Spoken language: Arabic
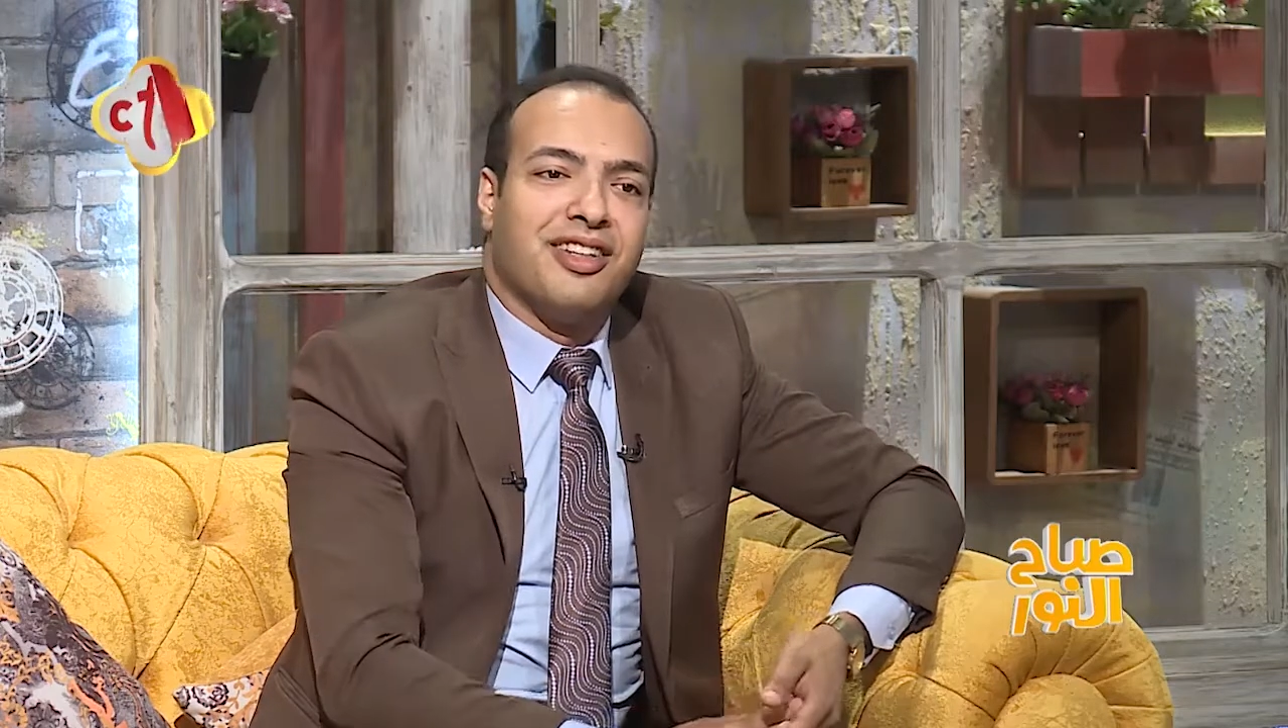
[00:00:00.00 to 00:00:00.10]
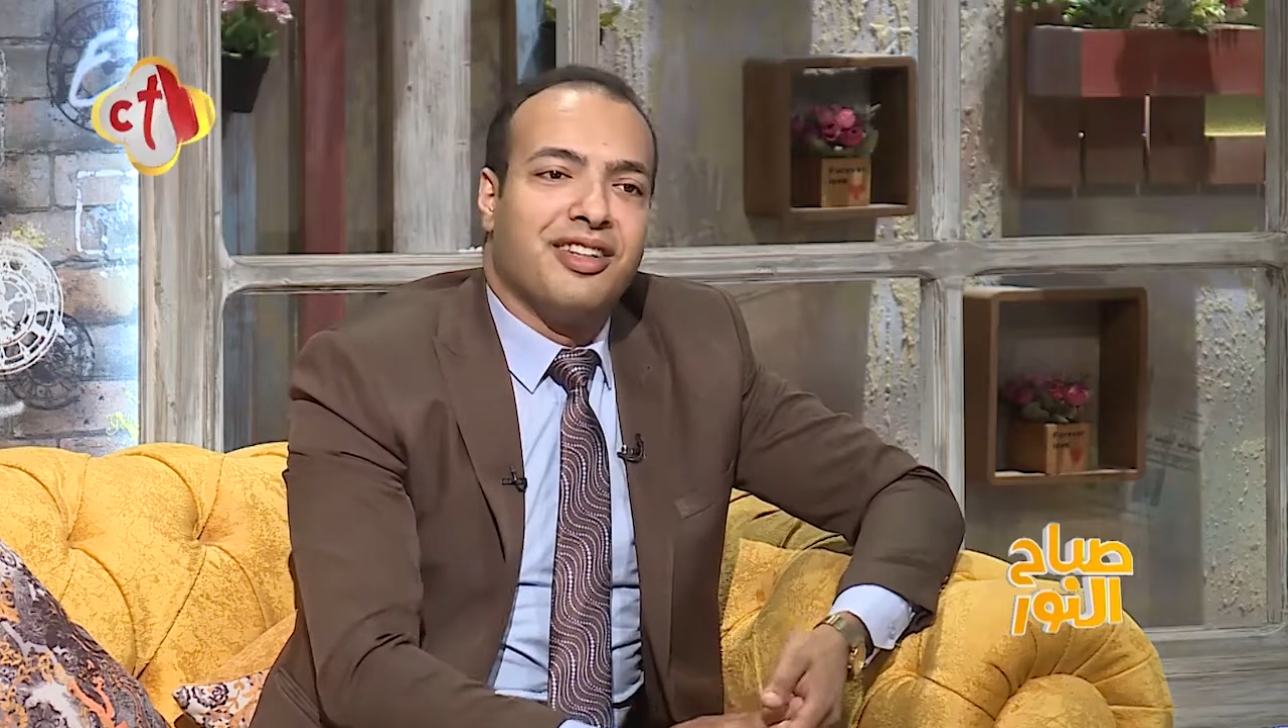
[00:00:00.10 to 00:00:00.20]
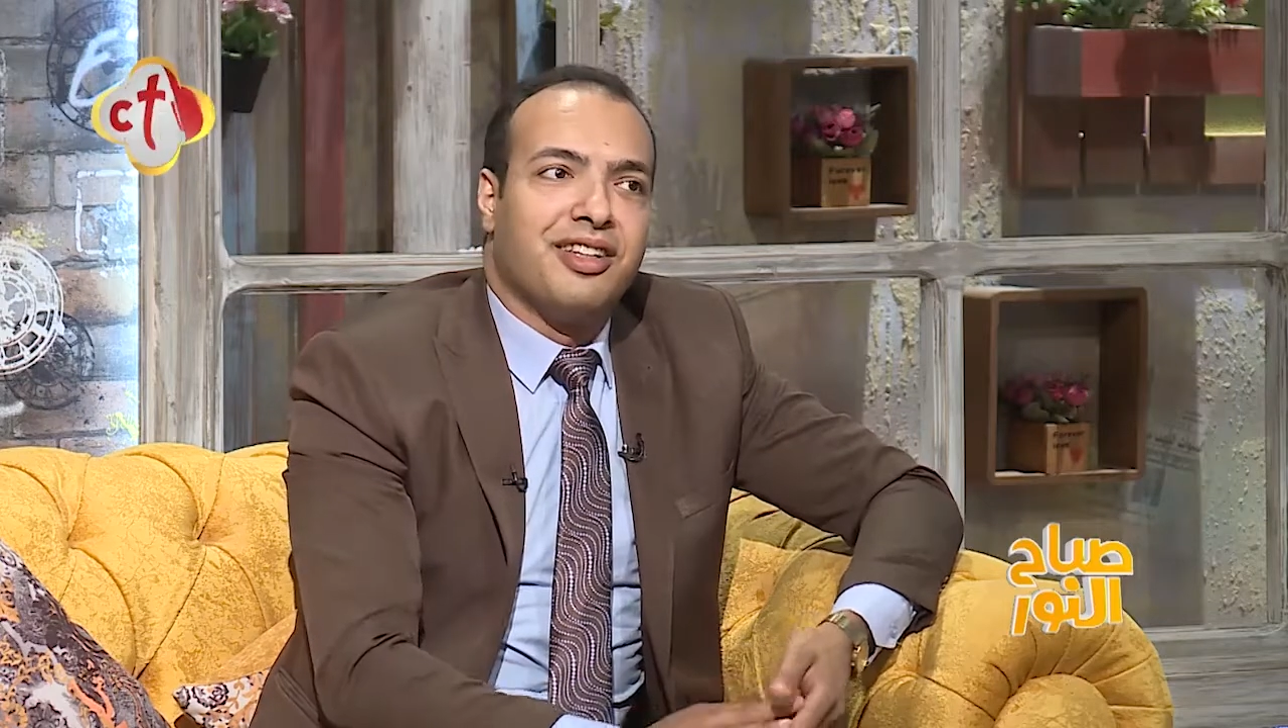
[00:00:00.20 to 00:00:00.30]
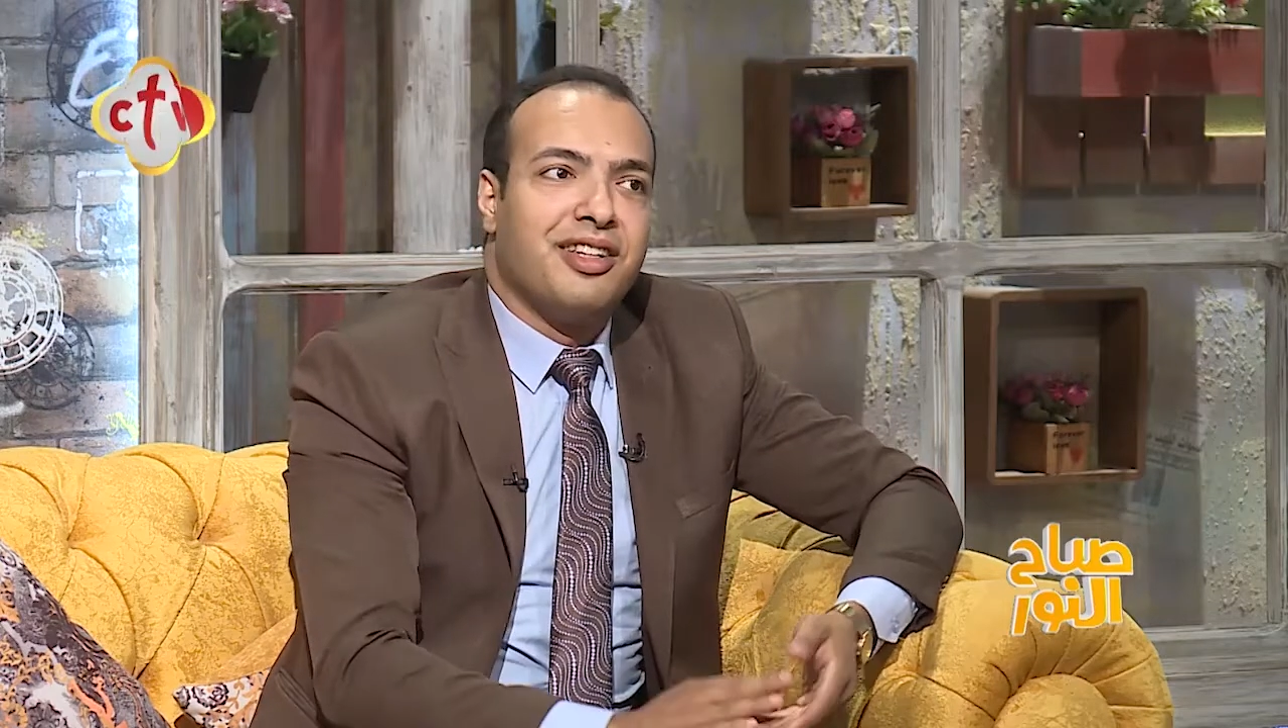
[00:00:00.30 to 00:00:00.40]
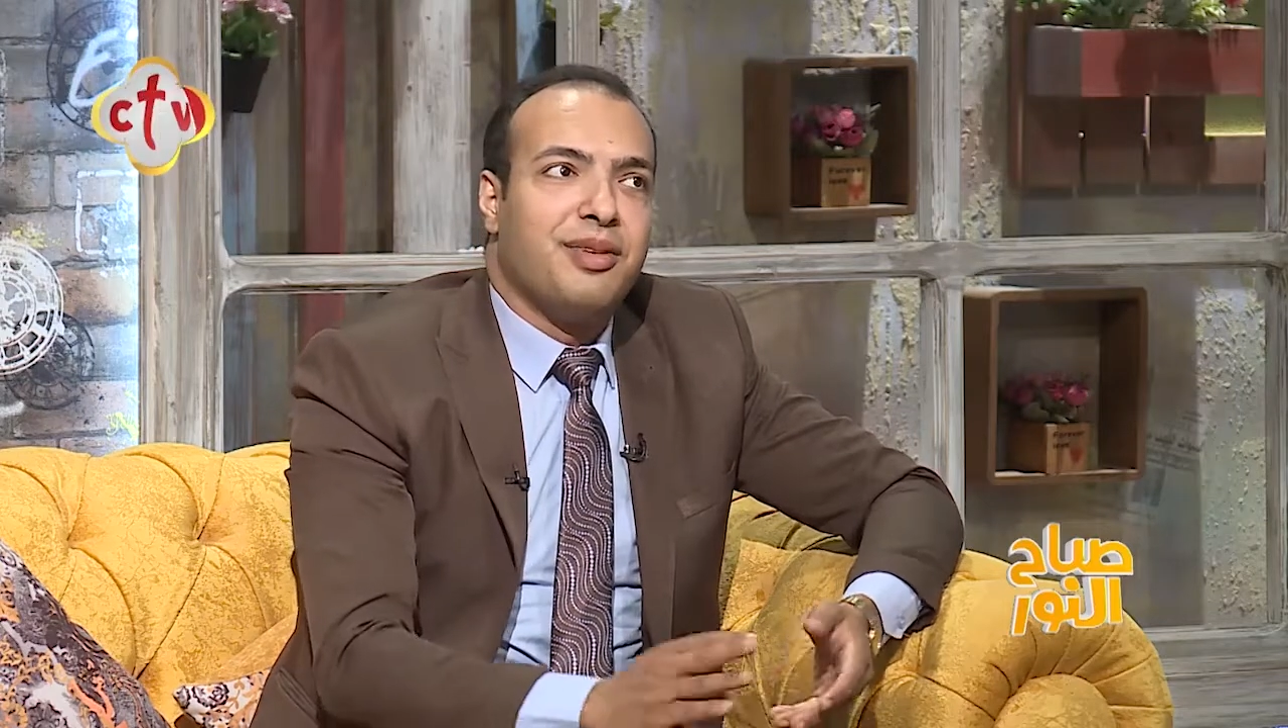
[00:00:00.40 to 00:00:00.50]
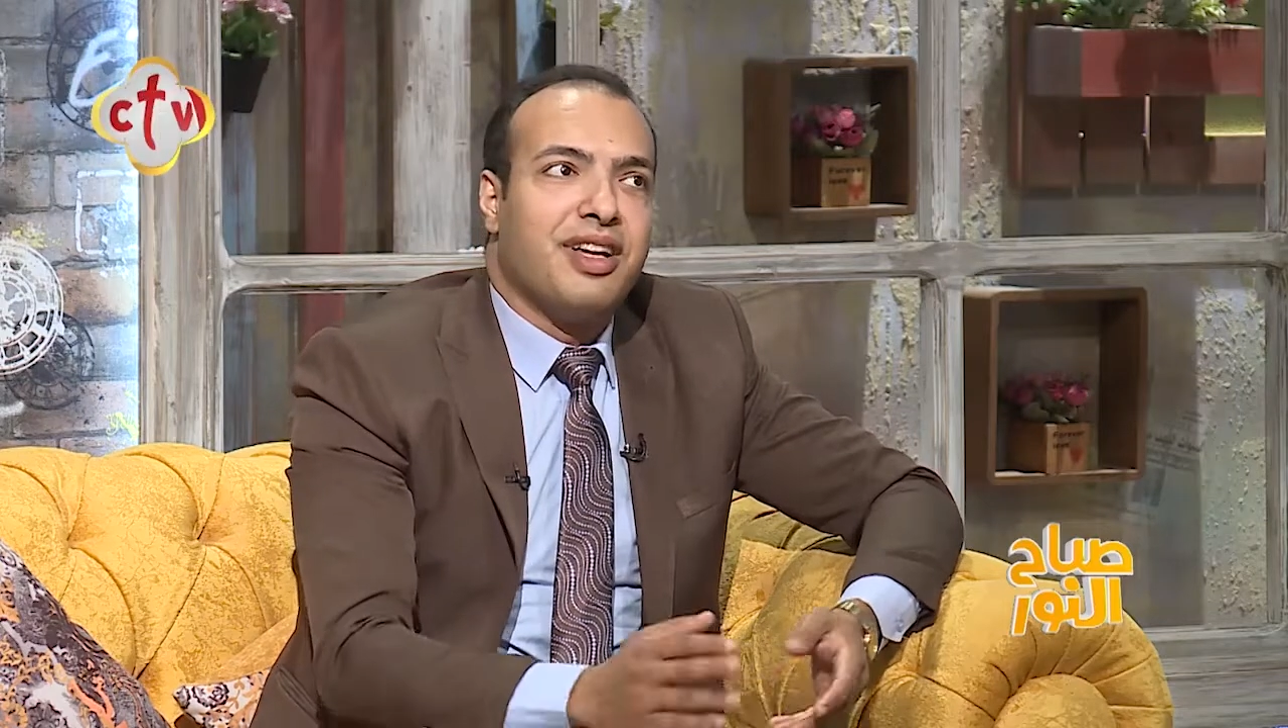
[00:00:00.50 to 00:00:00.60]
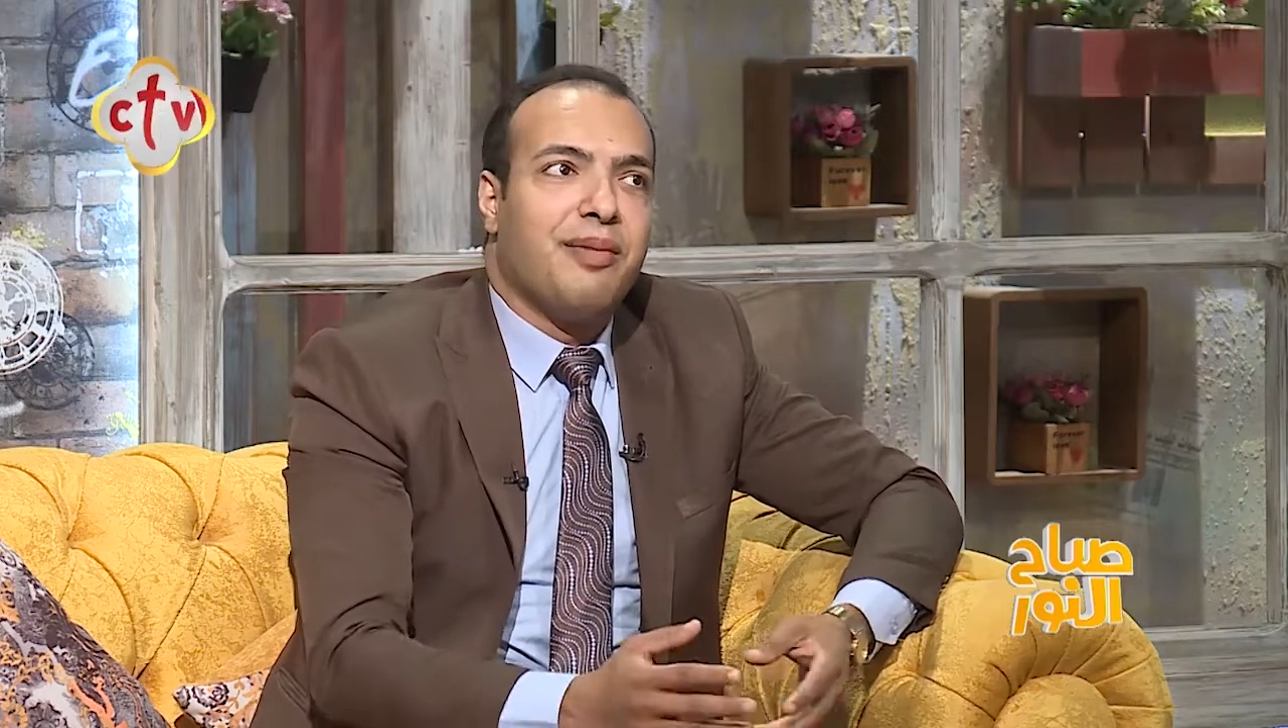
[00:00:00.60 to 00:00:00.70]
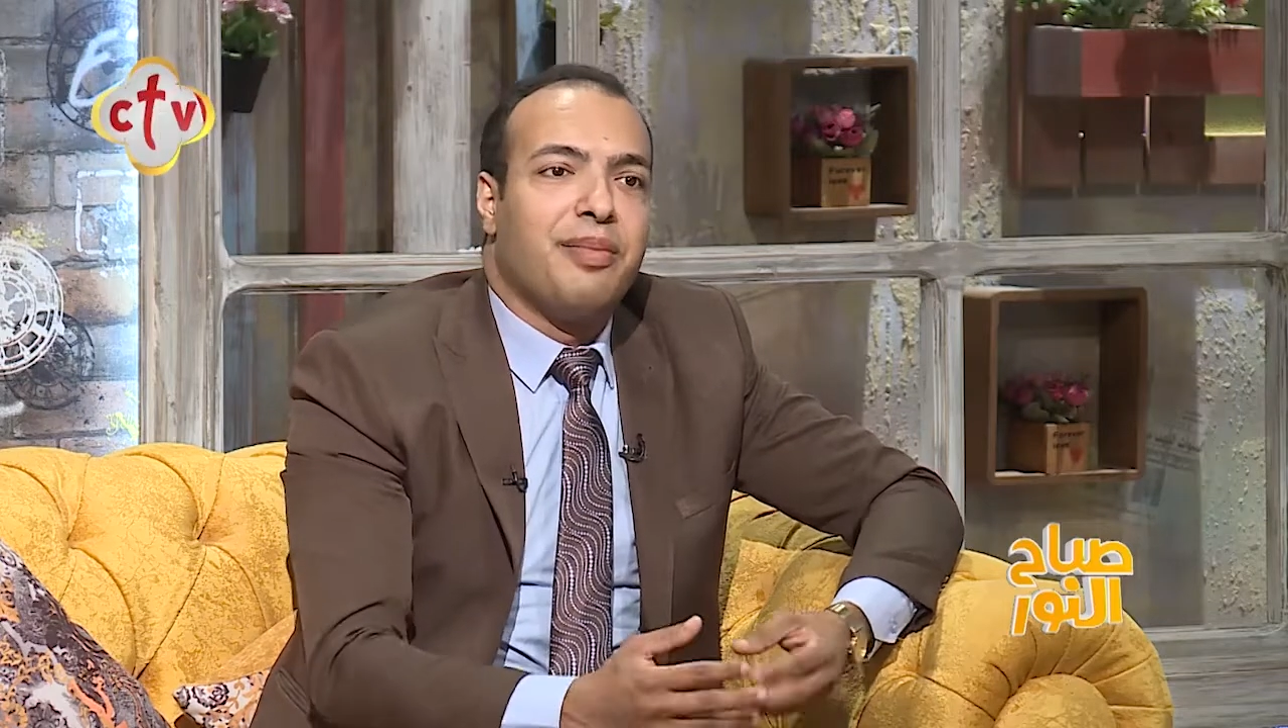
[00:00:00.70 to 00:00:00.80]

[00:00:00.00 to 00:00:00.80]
ايضا دي